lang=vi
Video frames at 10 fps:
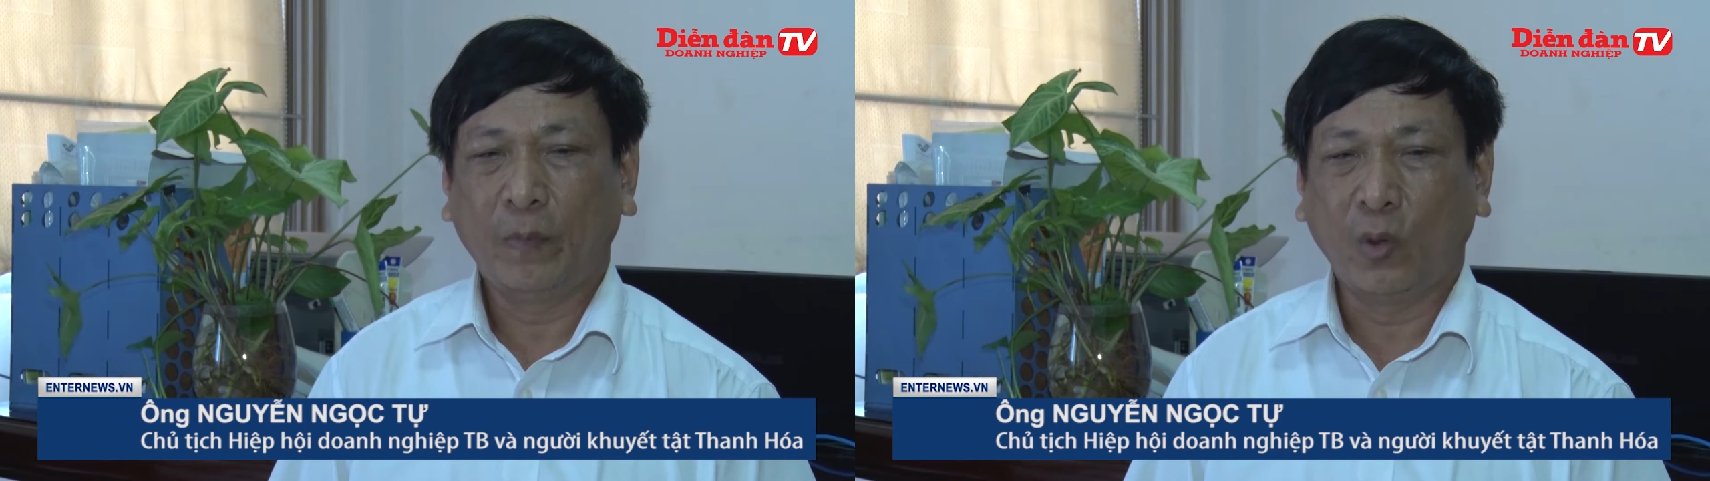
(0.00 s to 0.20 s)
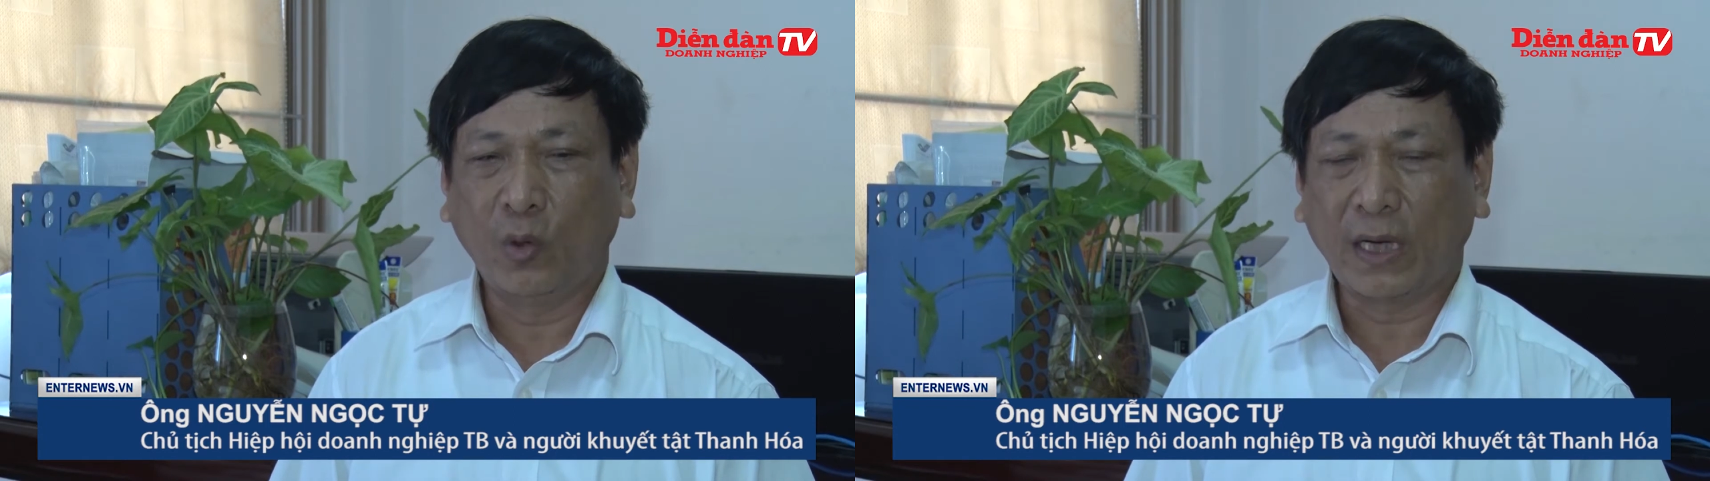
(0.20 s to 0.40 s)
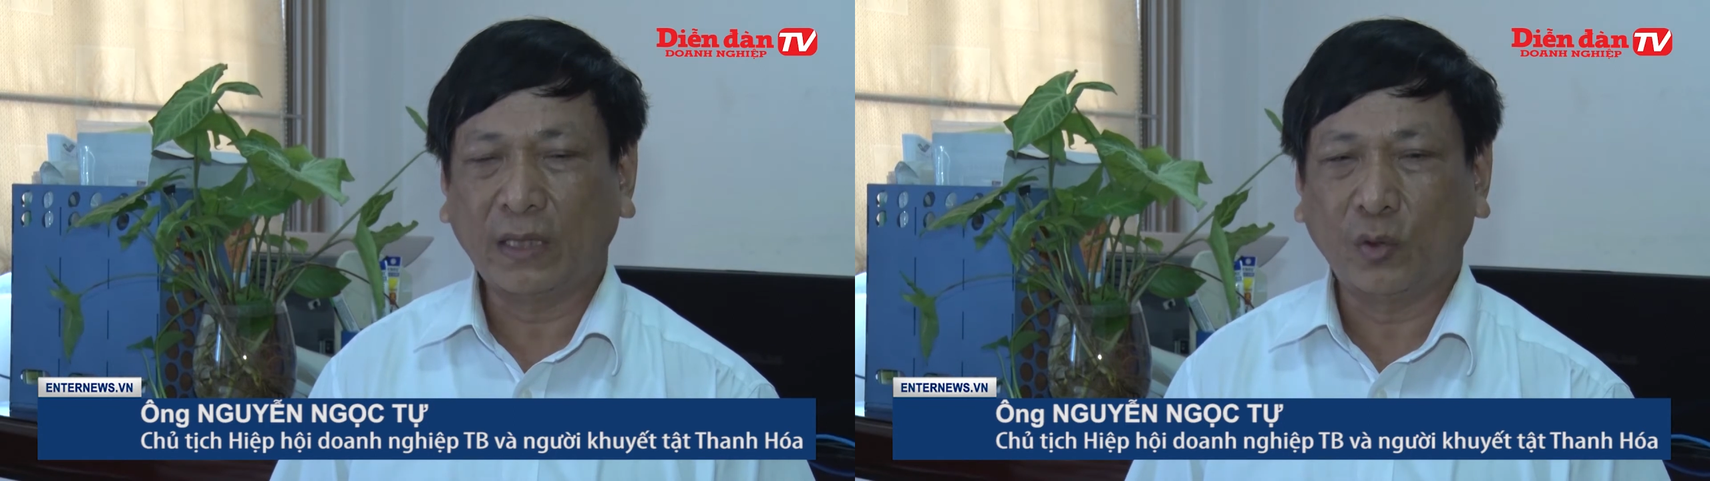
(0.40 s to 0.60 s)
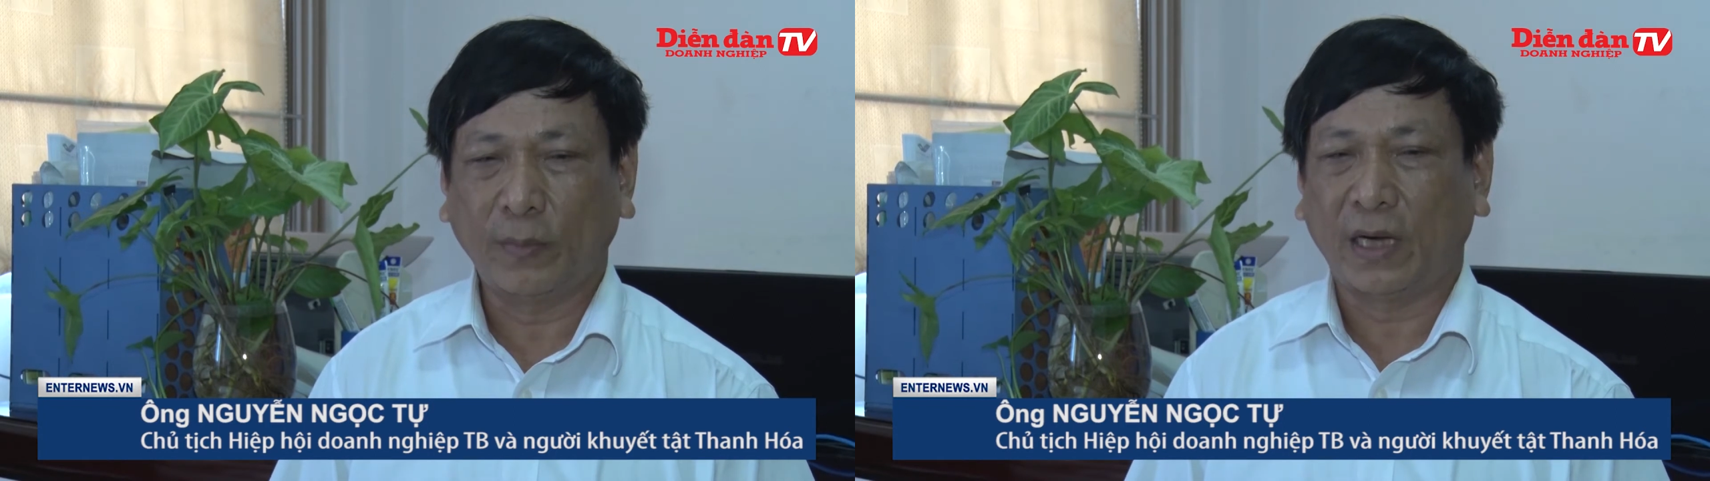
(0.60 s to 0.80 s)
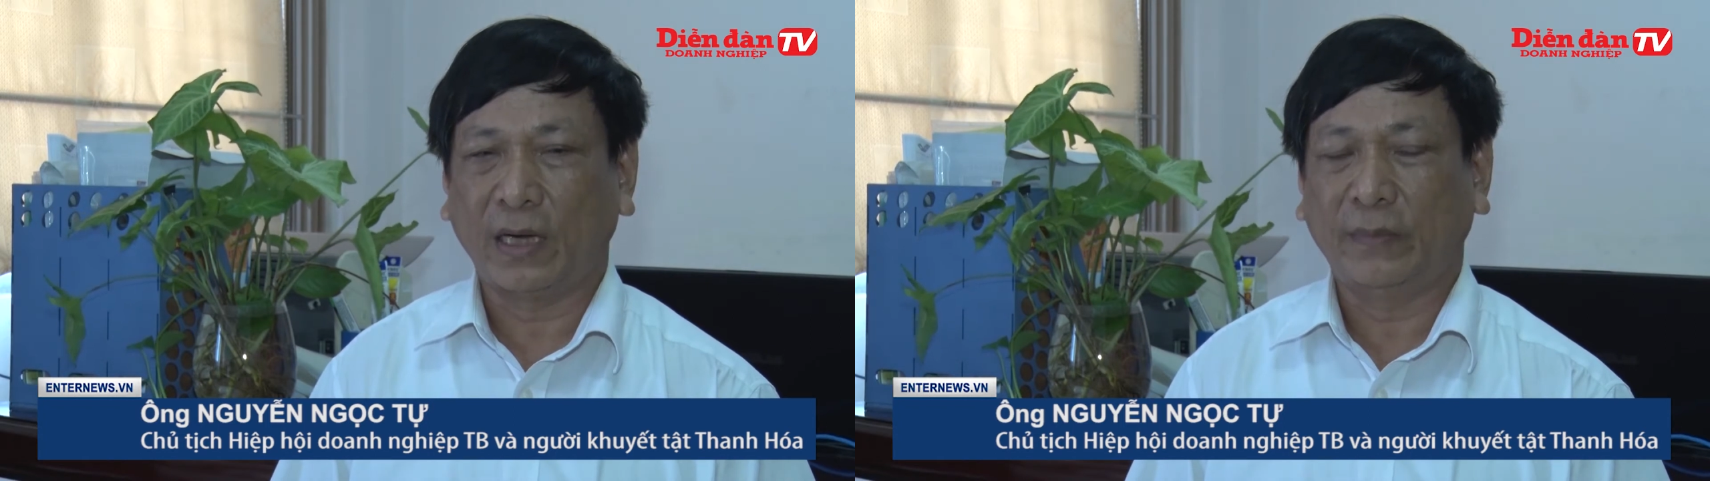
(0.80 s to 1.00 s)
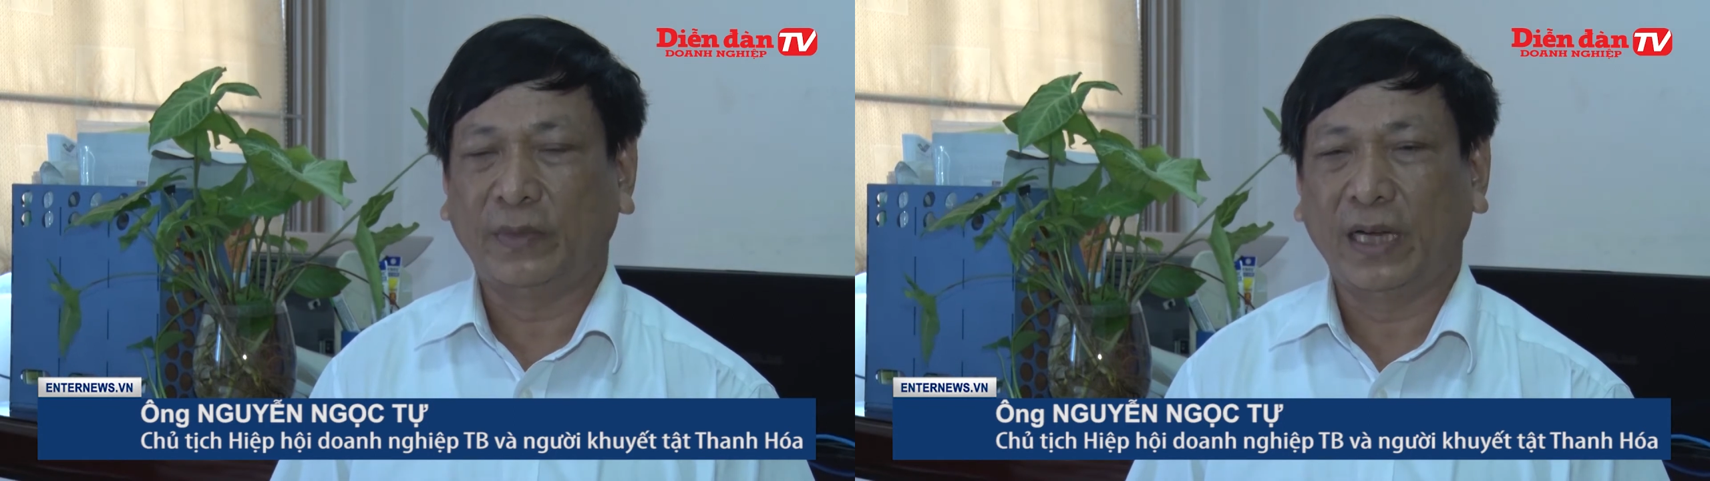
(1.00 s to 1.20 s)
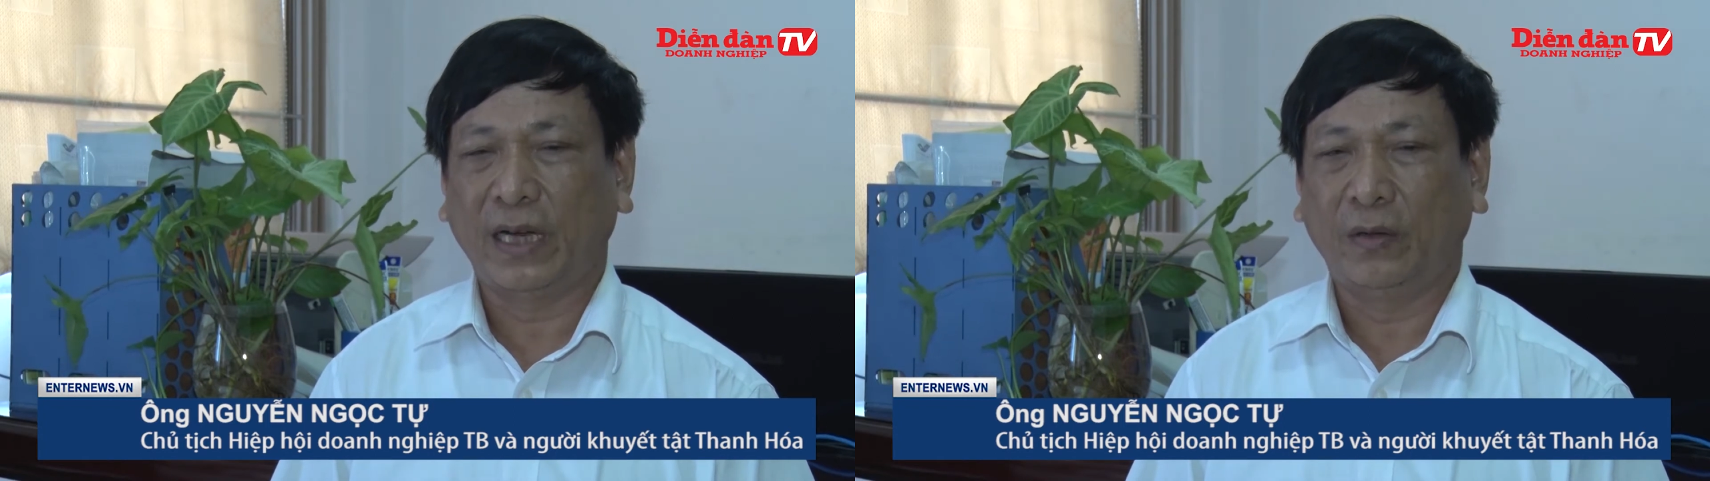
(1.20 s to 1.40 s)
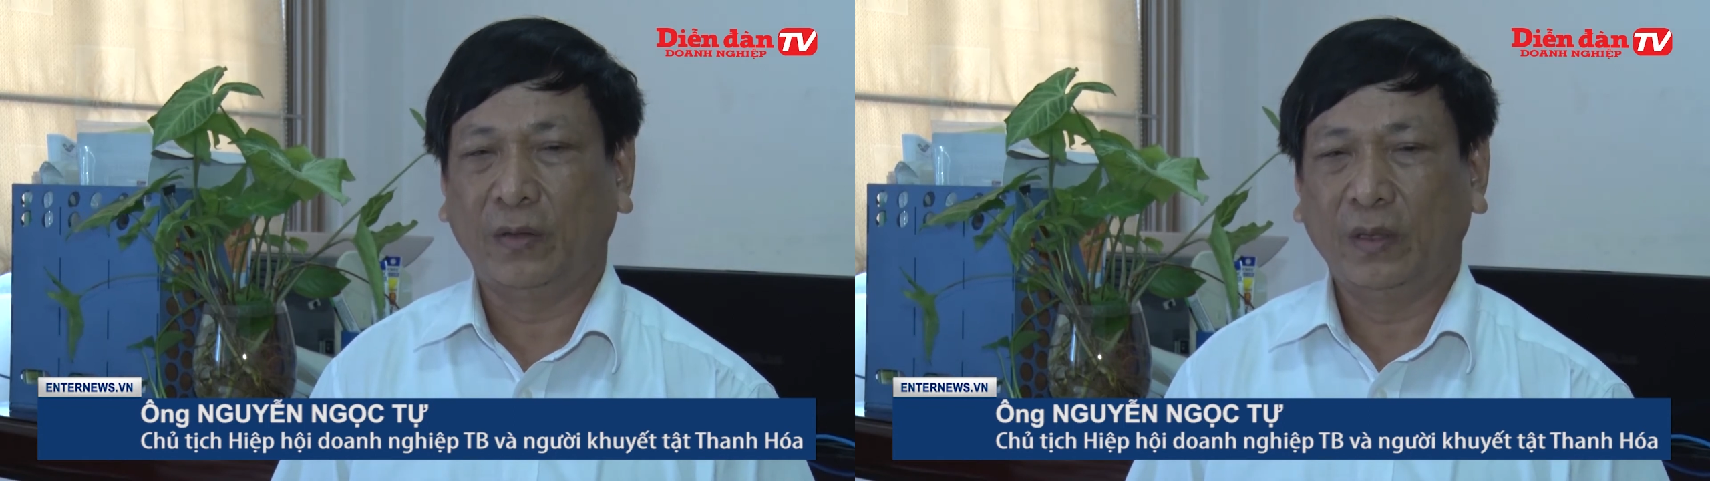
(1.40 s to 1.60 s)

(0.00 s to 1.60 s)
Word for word: cố gắng giúp đỡ làm thế nào